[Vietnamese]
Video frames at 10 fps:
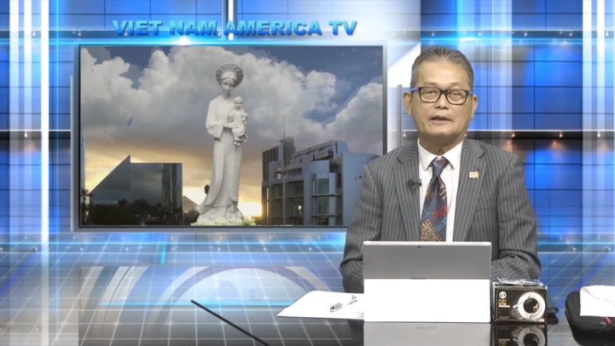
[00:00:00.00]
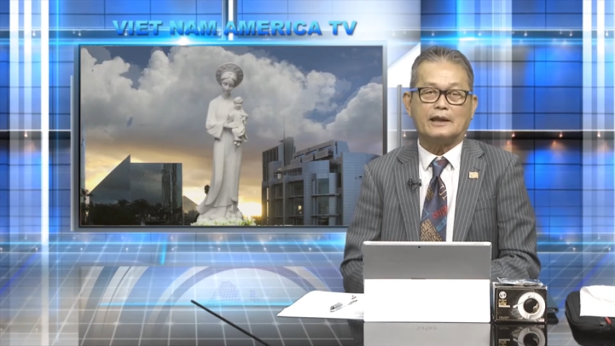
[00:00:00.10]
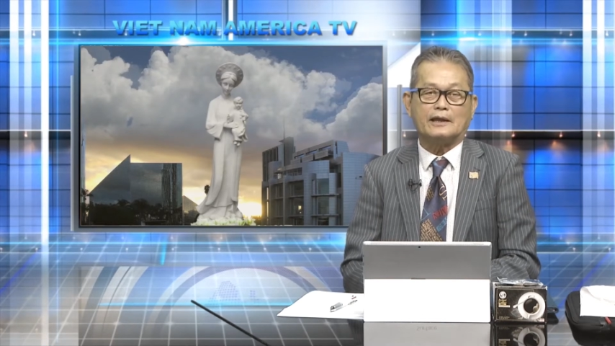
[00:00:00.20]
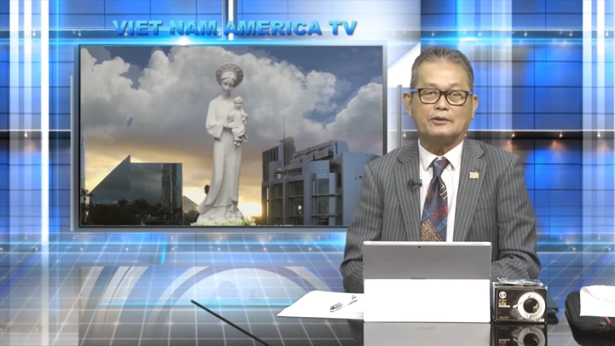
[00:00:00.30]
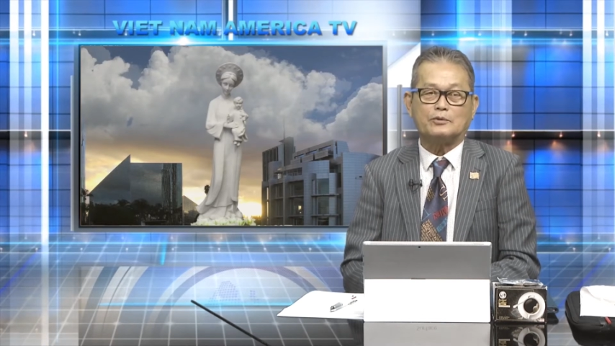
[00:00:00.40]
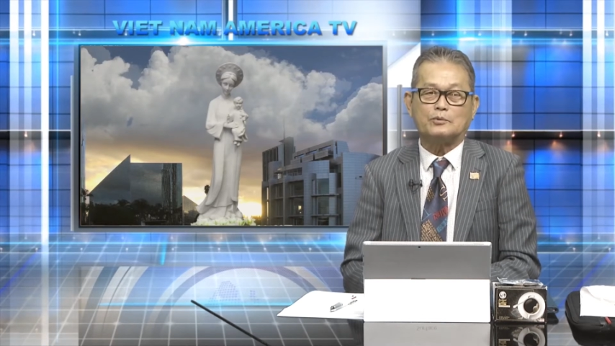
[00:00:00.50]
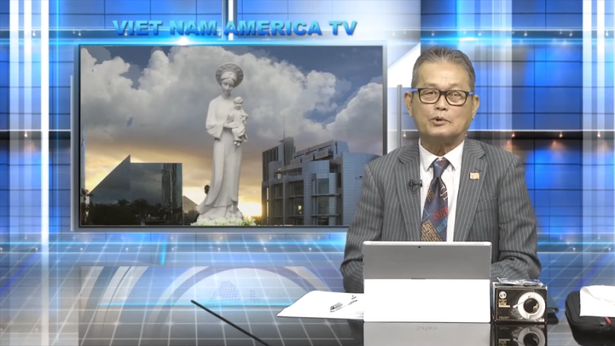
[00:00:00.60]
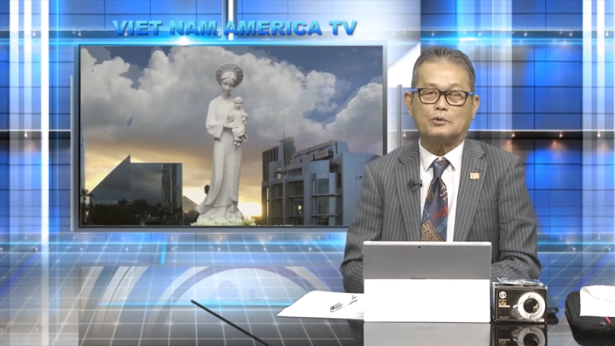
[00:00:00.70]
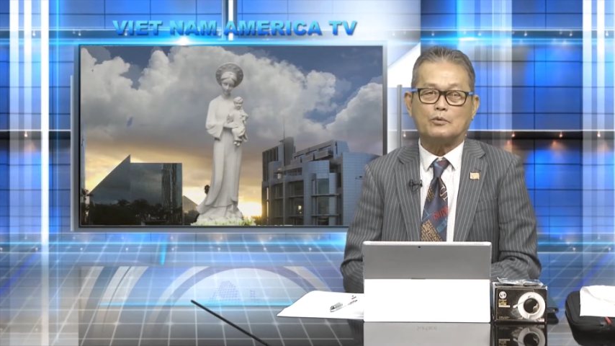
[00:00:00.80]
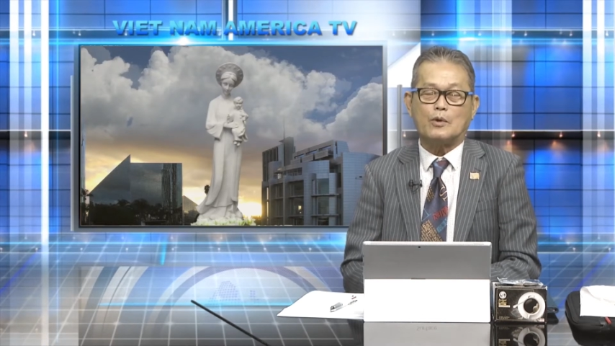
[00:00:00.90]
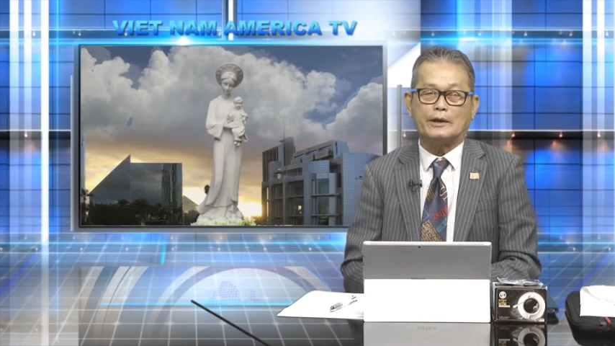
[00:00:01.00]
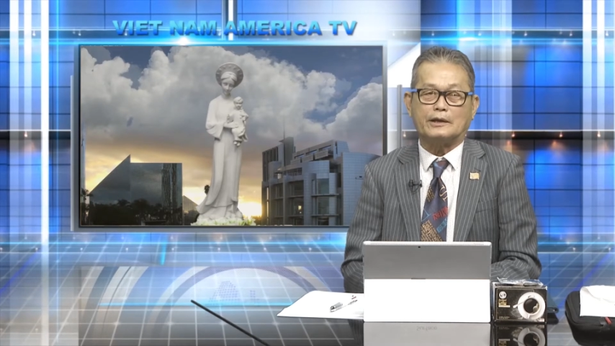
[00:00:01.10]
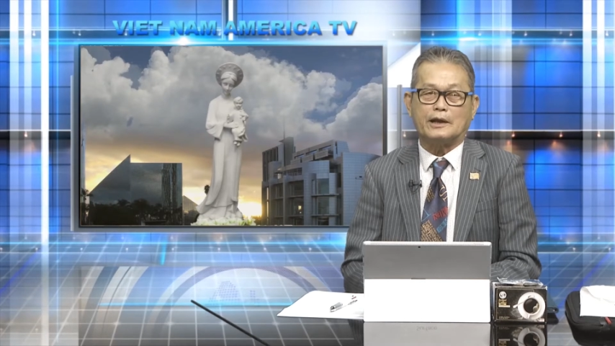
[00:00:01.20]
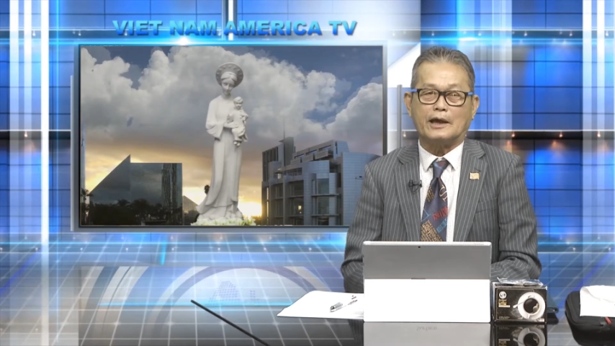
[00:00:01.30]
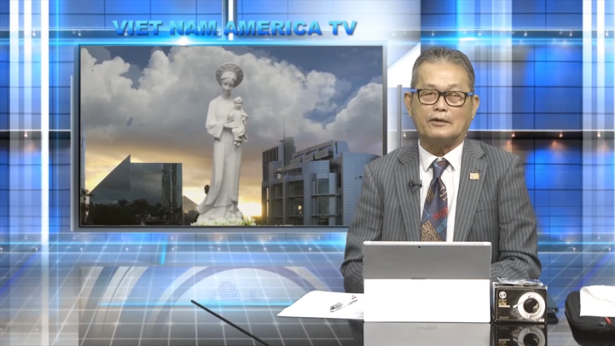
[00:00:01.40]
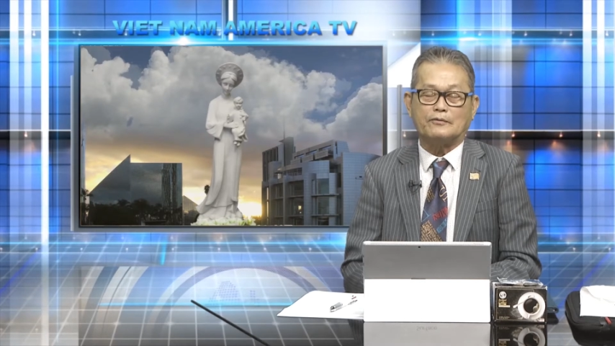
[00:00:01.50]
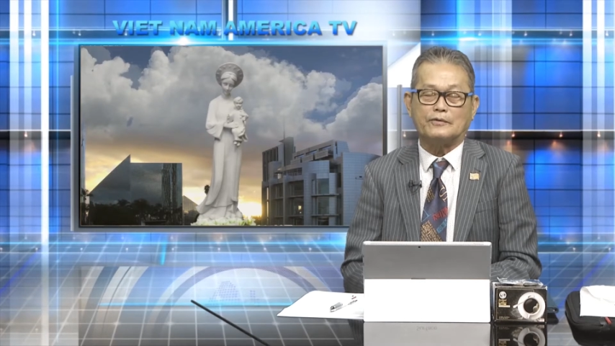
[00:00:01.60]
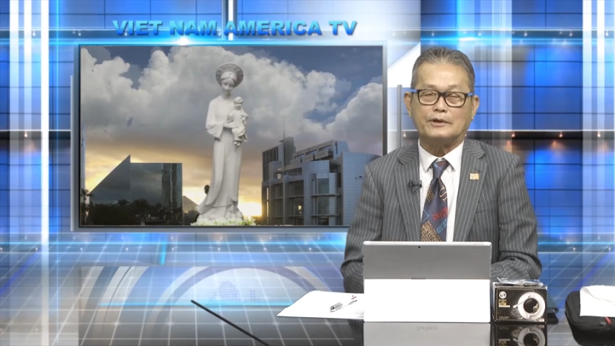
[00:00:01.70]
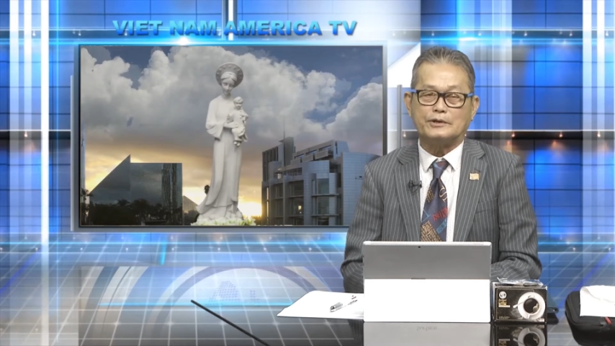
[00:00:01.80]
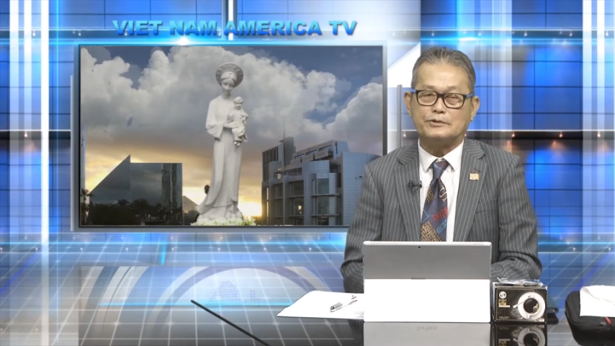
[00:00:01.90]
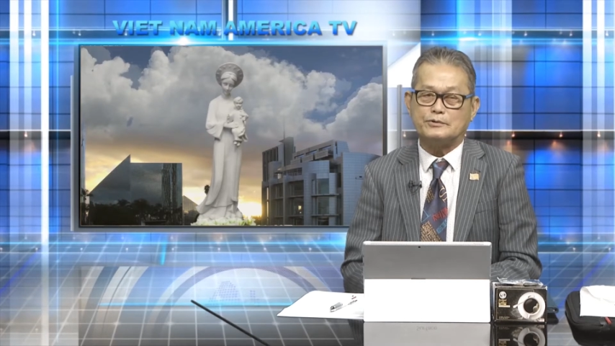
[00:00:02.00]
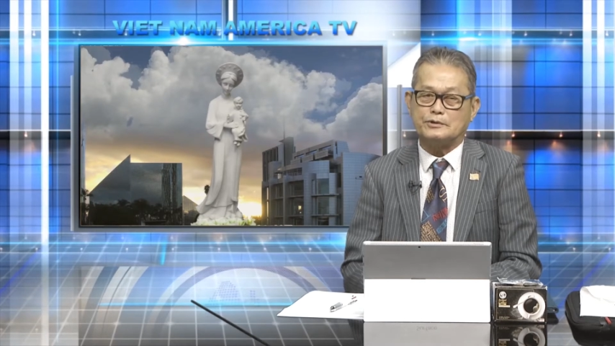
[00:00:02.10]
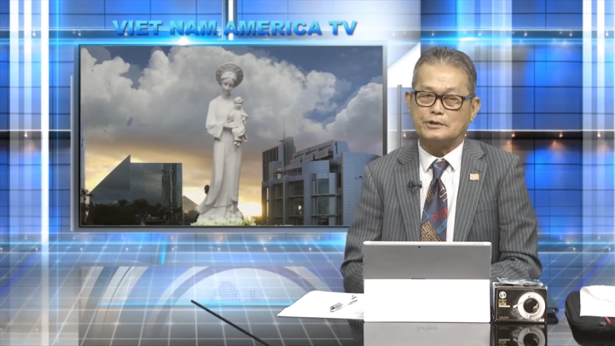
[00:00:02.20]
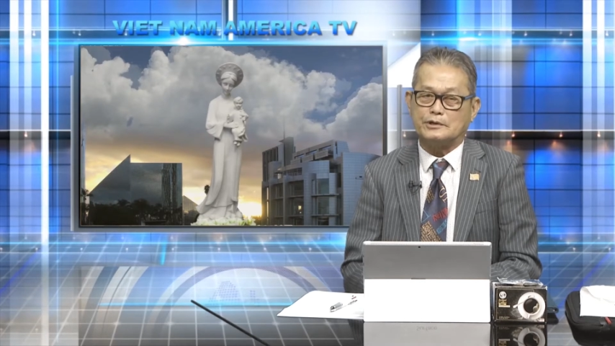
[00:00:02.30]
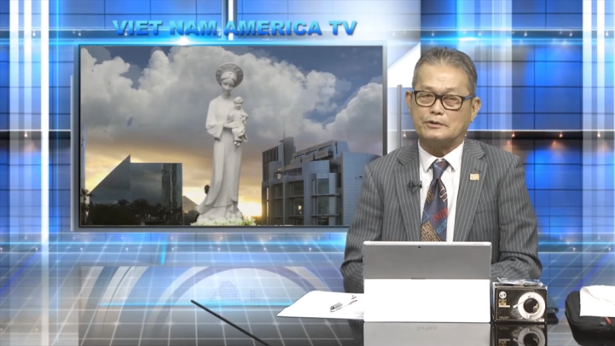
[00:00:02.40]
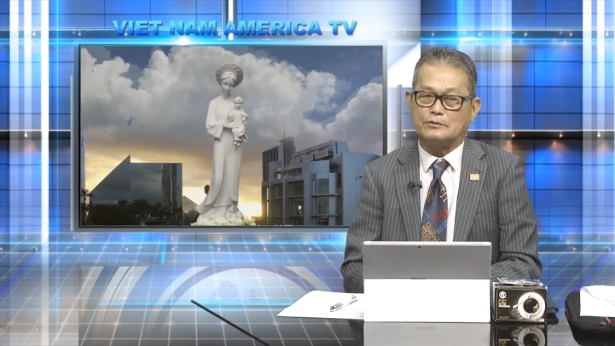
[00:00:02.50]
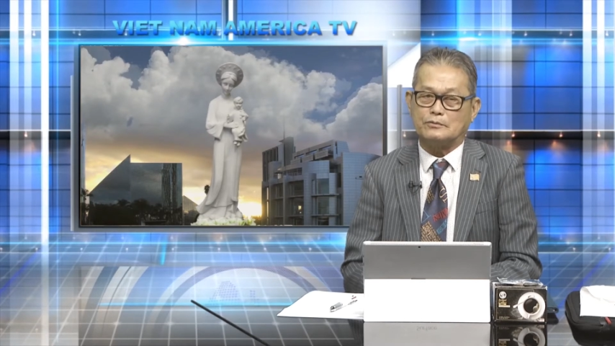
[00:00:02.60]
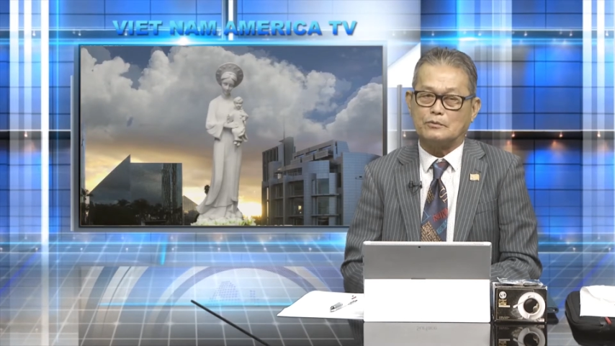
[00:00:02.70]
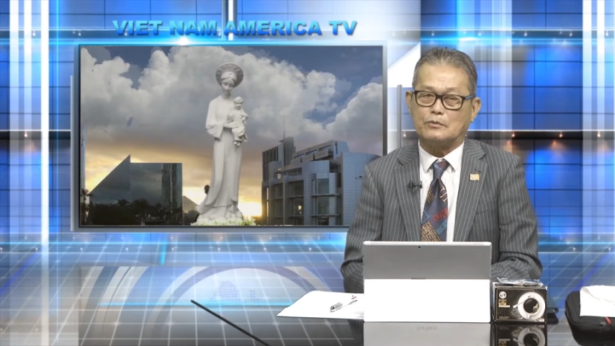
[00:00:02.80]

là chúng tôi quay trở lại với chương trình